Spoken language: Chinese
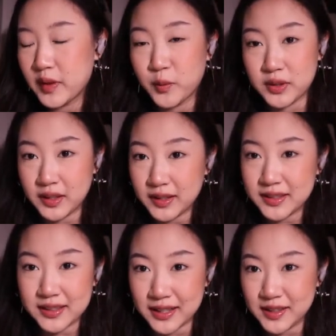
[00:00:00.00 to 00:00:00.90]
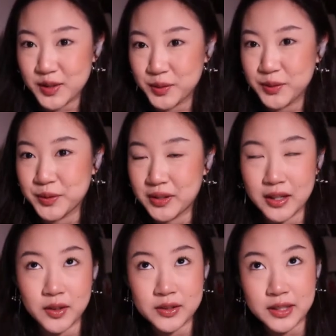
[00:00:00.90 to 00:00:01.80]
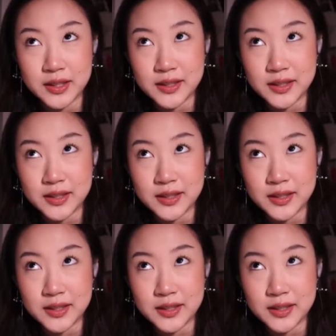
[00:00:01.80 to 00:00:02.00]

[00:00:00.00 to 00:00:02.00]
我先跟着大哥出去，然后在